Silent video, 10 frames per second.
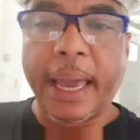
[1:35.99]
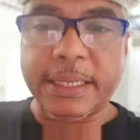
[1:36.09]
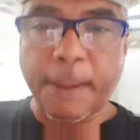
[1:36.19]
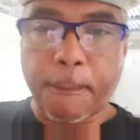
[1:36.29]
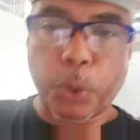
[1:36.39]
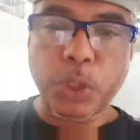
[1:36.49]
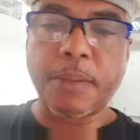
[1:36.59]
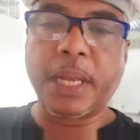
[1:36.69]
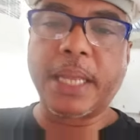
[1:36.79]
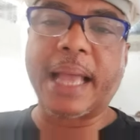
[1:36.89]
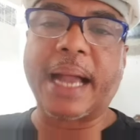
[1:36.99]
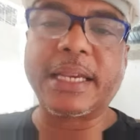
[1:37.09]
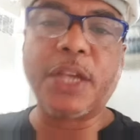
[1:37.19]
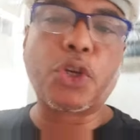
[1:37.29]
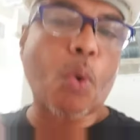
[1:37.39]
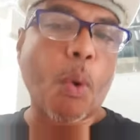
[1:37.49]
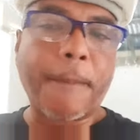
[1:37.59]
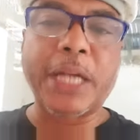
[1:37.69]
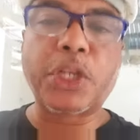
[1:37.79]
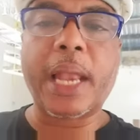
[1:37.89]
essa possibilidade aí de
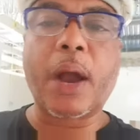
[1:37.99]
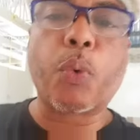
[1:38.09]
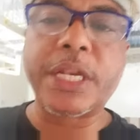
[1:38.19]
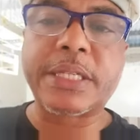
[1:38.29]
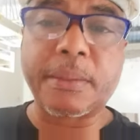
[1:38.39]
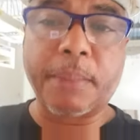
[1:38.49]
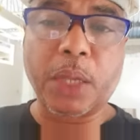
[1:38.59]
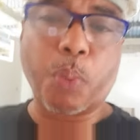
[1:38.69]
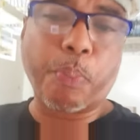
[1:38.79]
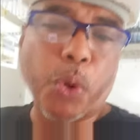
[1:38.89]
compartilhar conhecimento